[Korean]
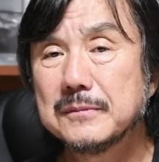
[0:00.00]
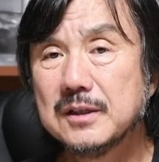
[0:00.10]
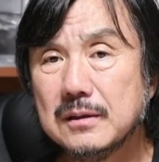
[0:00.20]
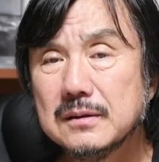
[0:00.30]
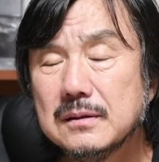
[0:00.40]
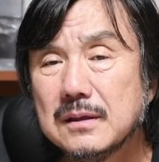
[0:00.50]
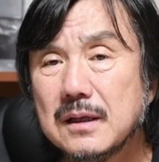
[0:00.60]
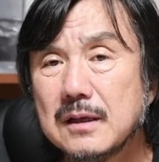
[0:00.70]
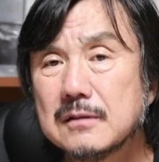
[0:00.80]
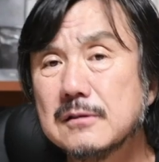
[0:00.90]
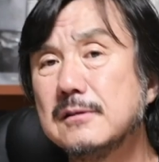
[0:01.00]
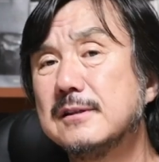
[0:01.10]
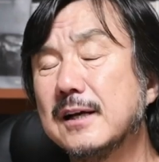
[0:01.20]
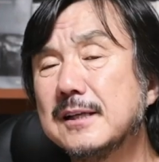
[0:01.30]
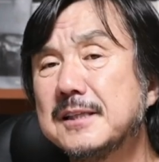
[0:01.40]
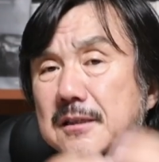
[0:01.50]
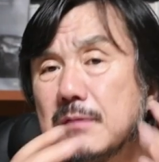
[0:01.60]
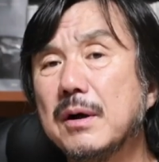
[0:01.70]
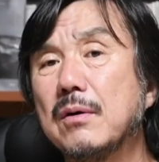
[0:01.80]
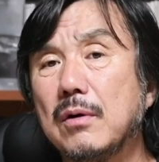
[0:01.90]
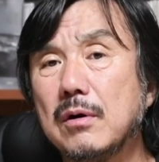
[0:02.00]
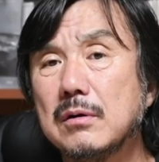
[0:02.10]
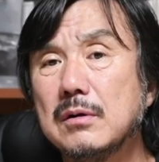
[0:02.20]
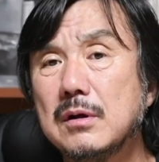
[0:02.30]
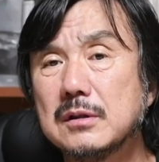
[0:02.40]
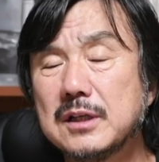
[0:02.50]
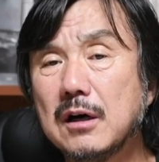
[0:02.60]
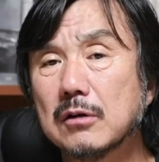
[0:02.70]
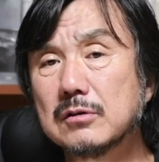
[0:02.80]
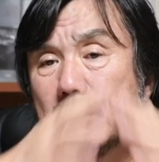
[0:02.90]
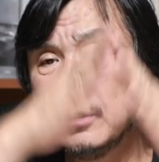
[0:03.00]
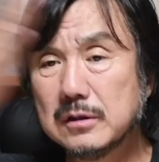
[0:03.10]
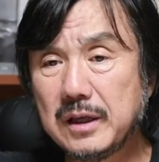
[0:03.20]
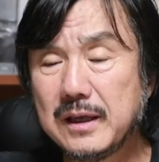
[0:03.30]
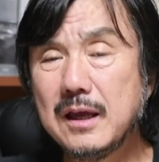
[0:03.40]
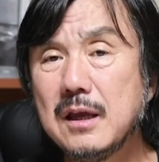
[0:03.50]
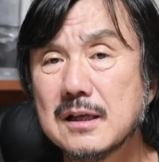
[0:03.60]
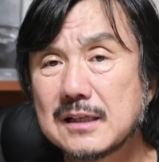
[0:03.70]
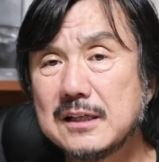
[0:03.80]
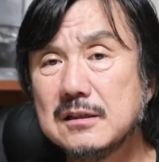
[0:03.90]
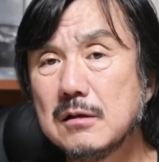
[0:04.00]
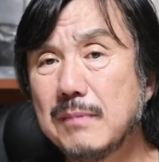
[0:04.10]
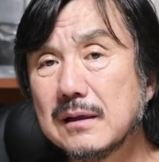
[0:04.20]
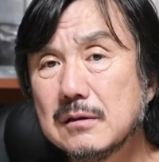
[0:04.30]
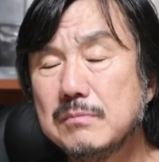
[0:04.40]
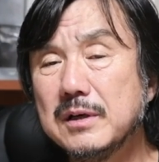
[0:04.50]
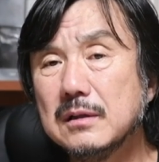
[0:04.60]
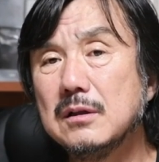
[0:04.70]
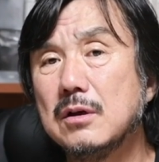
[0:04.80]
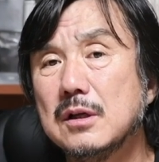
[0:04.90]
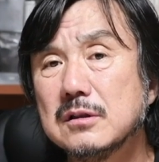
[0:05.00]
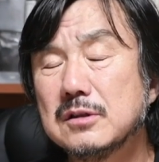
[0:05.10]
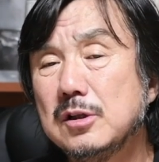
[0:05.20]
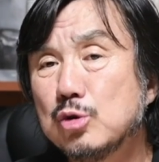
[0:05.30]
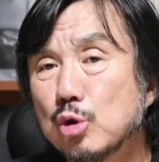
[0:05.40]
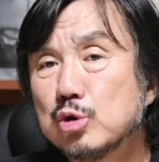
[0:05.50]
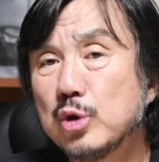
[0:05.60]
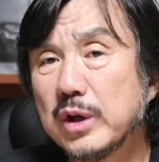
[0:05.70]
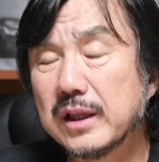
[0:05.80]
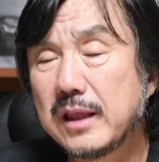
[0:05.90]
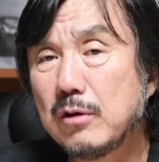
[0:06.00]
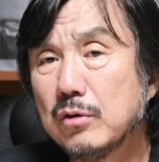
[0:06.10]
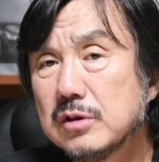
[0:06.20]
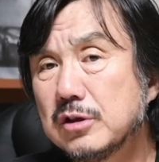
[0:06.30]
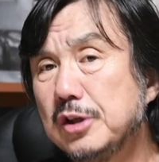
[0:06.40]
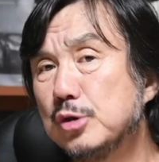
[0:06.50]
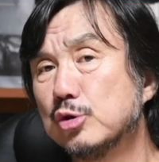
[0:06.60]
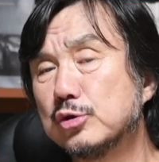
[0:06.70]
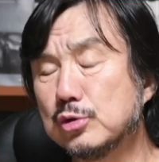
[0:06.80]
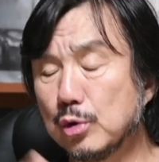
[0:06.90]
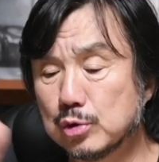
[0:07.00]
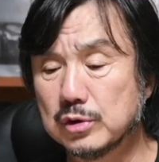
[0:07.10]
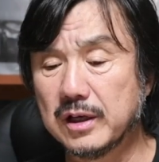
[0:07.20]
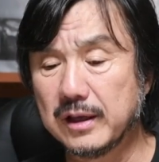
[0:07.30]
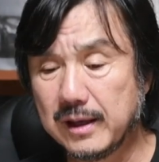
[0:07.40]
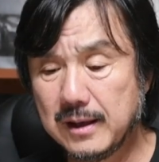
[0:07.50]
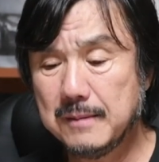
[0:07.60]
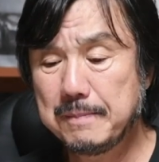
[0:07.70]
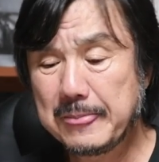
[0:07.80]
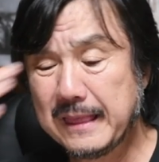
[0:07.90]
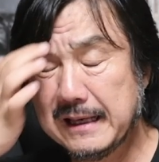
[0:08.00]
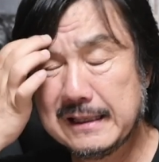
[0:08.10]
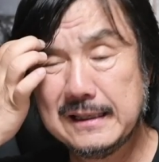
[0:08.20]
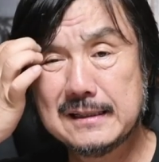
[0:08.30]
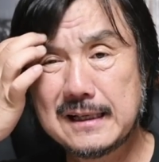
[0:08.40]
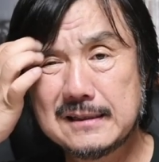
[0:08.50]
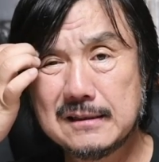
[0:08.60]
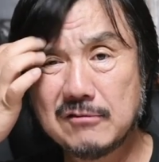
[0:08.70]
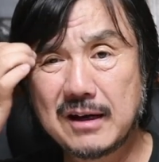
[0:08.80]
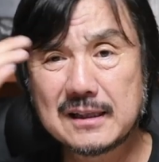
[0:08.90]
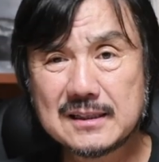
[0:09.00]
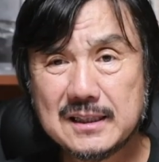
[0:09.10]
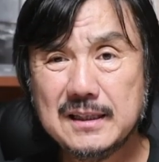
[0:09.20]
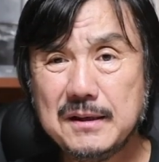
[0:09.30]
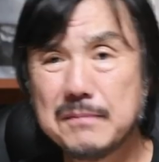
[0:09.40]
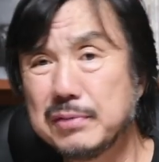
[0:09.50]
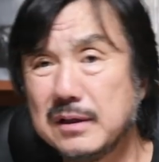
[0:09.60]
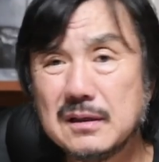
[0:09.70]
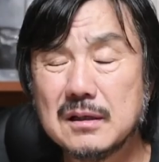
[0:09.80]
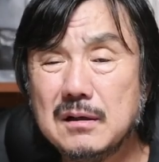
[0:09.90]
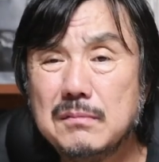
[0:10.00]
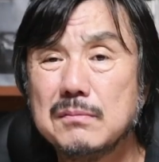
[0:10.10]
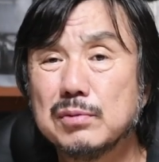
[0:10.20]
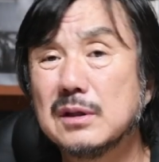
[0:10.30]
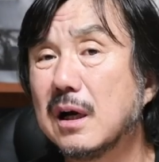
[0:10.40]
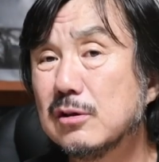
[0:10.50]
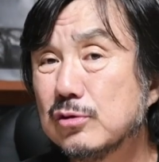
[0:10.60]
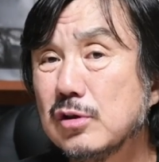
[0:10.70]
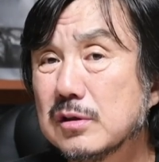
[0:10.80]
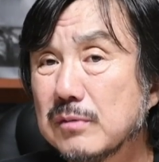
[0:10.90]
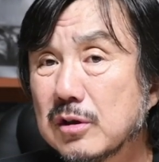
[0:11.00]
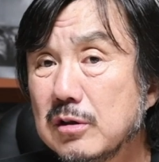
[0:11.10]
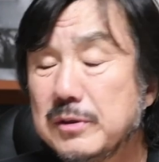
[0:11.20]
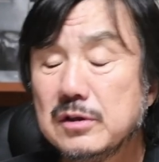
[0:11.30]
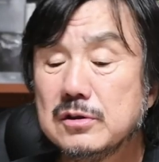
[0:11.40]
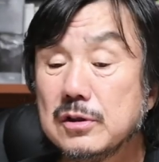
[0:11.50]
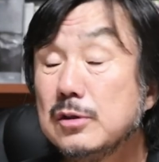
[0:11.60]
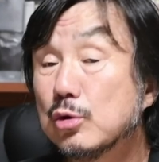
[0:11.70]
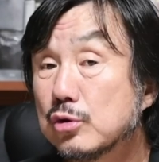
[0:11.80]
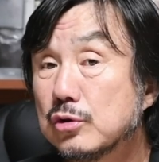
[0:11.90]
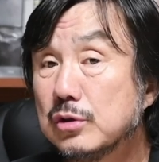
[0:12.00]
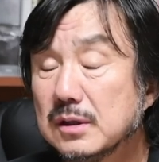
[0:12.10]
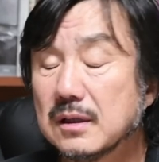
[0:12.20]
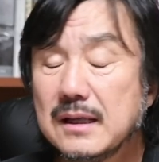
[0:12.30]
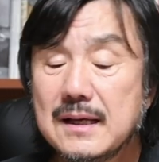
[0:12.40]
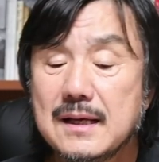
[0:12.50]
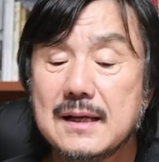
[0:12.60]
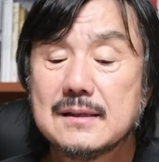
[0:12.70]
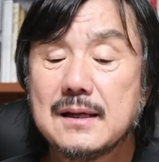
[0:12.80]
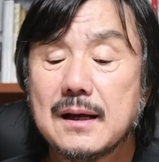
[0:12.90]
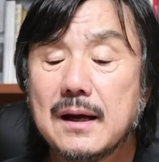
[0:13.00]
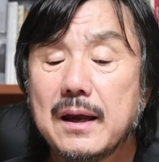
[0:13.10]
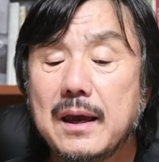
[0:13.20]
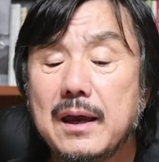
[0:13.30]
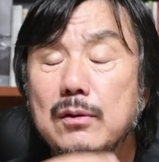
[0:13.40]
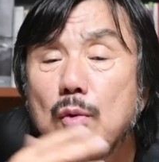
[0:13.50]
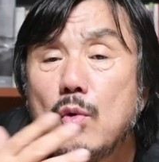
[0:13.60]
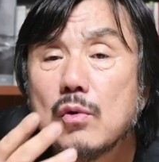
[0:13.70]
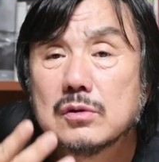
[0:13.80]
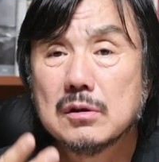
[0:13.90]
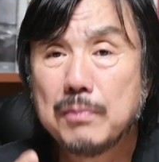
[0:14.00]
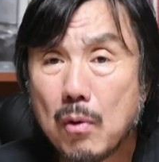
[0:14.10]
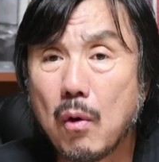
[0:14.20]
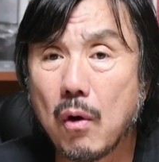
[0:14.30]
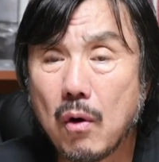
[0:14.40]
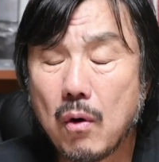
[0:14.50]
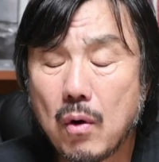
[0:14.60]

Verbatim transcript: 저는 그것을 제가 직접 하고 제가 어떤 형태의 사진들을 만들면 저희 조수들에게 때로는 저희 조수들에게 이 사진과 같이 프린트를 부탁할 수도 있습니다. 그러면 저희 조수들은 제가 해놓은 것을 보고